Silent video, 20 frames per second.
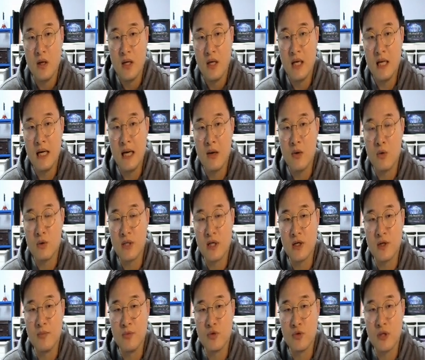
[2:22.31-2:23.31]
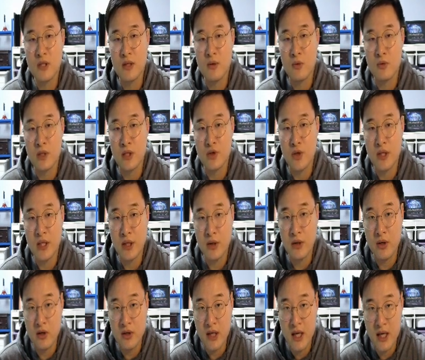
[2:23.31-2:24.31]
일괄공제, 금융재산공제 최대로
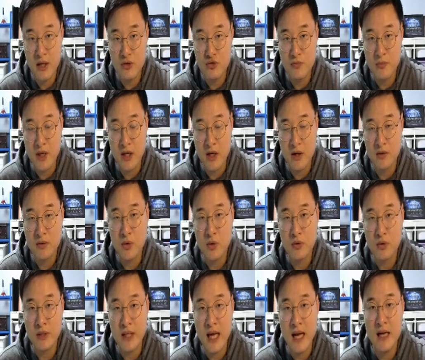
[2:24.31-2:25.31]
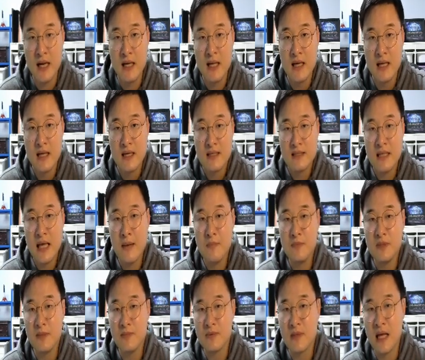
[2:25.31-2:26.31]
이렇게 해주면 토탈
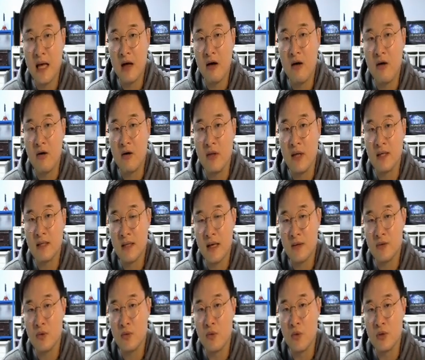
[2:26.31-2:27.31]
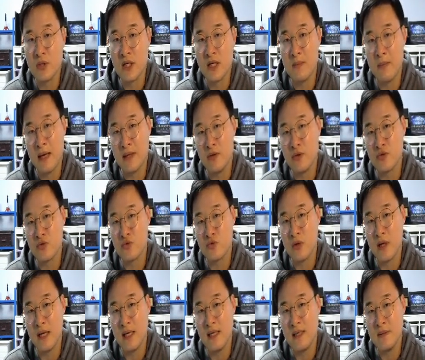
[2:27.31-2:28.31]
34억 원의 상속공제를 받을
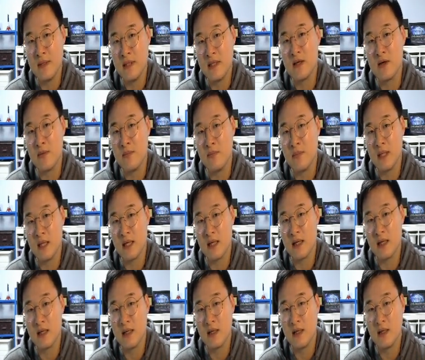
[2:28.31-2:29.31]
수가 있는 겁니다.